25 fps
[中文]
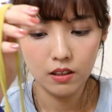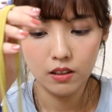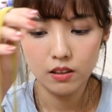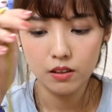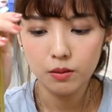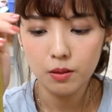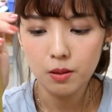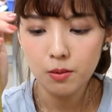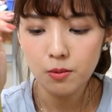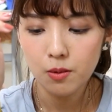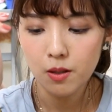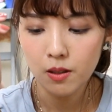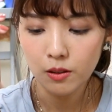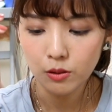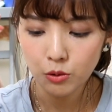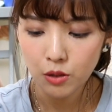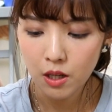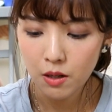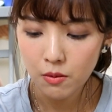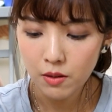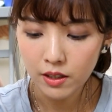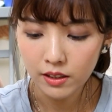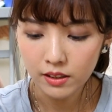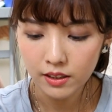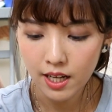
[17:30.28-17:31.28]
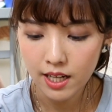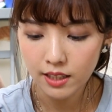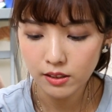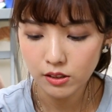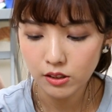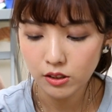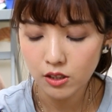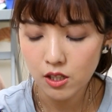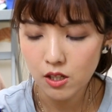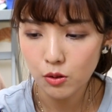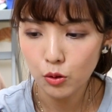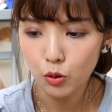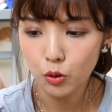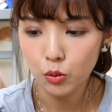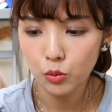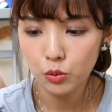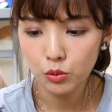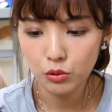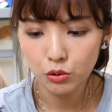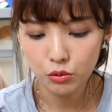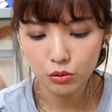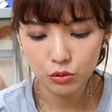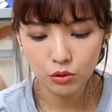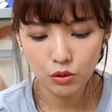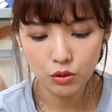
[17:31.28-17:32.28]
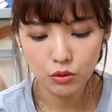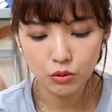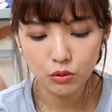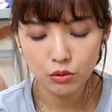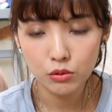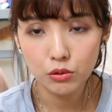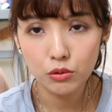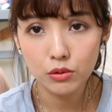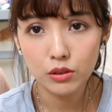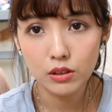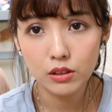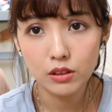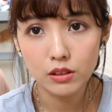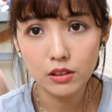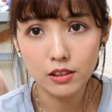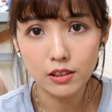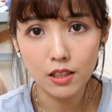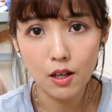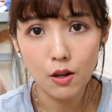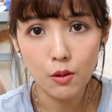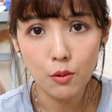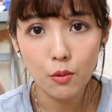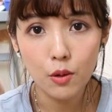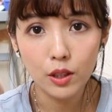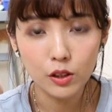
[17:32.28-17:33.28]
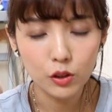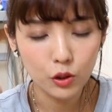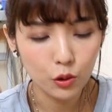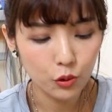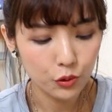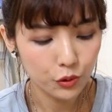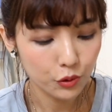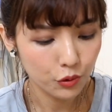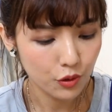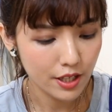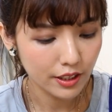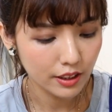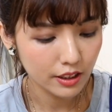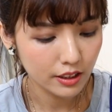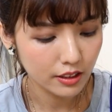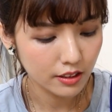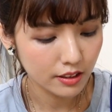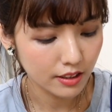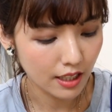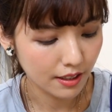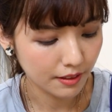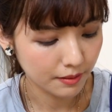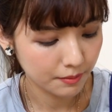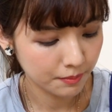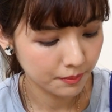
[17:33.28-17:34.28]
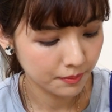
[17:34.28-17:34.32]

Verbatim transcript: 因为我穿完它之后，我有时候就是你要乱丢丢在地上，